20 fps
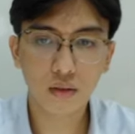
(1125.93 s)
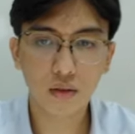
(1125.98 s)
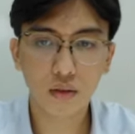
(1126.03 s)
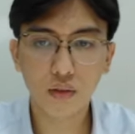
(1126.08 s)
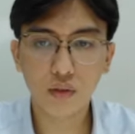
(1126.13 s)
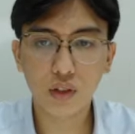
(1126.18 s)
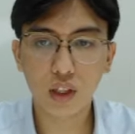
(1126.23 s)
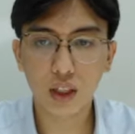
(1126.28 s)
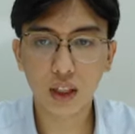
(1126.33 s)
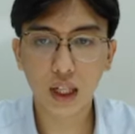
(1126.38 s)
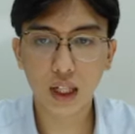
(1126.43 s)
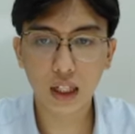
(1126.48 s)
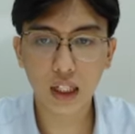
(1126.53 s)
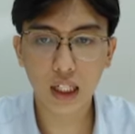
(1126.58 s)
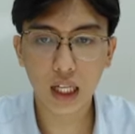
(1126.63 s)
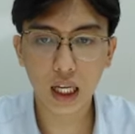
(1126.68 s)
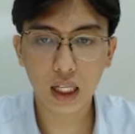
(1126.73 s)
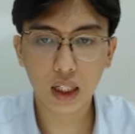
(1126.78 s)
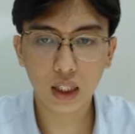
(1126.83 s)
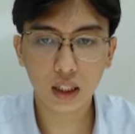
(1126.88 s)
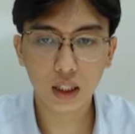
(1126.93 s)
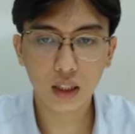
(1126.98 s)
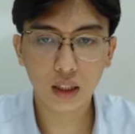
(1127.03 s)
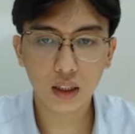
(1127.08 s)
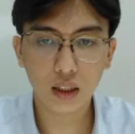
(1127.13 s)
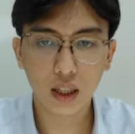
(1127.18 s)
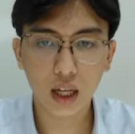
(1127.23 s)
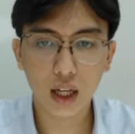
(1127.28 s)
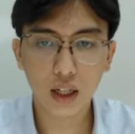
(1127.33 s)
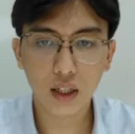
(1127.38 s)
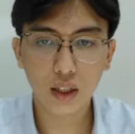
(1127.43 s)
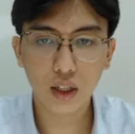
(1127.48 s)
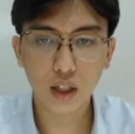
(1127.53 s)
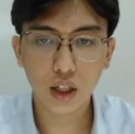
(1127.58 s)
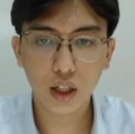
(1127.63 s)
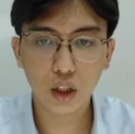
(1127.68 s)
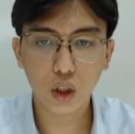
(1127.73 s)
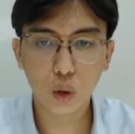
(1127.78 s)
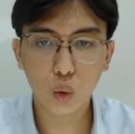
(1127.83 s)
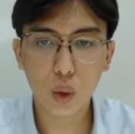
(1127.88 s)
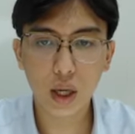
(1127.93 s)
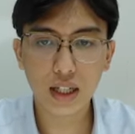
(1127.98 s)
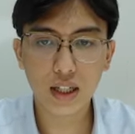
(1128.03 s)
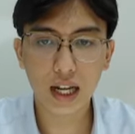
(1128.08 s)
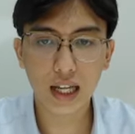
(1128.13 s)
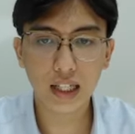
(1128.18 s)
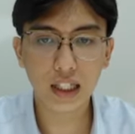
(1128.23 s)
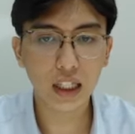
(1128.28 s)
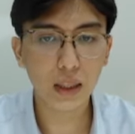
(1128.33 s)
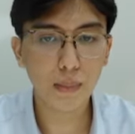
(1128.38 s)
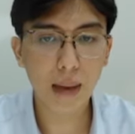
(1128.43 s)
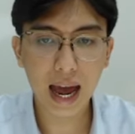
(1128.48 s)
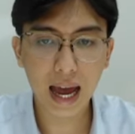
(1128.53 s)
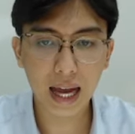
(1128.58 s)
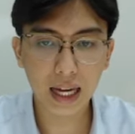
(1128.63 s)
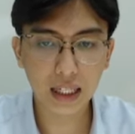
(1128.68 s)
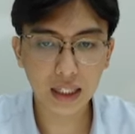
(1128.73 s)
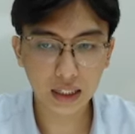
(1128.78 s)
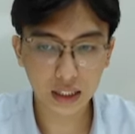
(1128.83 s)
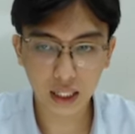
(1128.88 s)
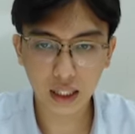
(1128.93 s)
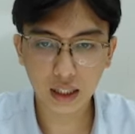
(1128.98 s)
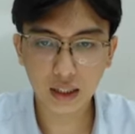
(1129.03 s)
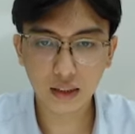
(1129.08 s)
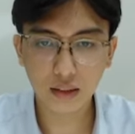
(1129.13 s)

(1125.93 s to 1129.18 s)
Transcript: nó vượt lên đây này đấy nó quay trở lại nghìn ba nhỉ